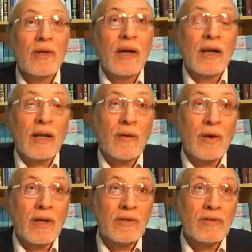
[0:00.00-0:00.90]

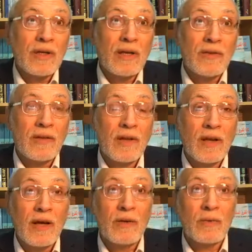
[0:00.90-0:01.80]
الخوارج الذين
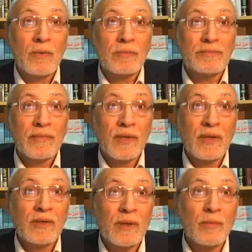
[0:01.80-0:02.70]
كانوا
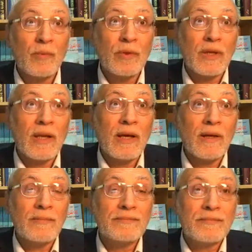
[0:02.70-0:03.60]
ينتمون
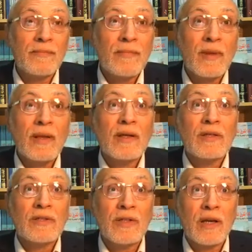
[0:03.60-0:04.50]
إلى
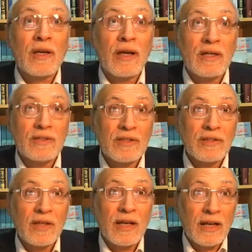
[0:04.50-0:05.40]
شرق
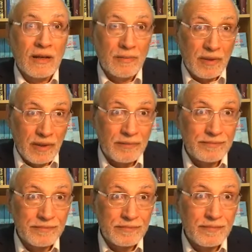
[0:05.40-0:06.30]
الجزيرة العربية
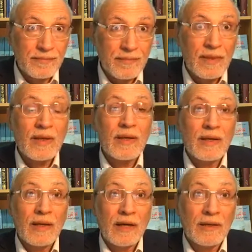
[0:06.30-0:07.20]

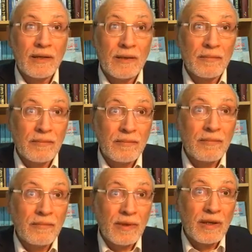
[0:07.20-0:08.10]
يعني
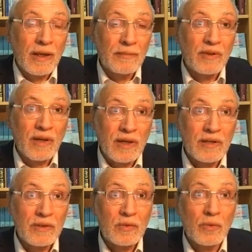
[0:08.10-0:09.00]
بني عبد
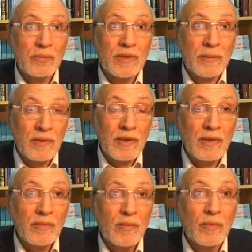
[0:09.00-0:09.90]
القيس
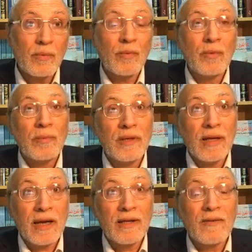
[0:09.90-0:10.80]
وتميم وبني
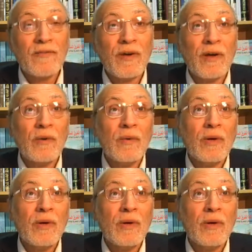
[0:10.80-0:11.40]
حنيفة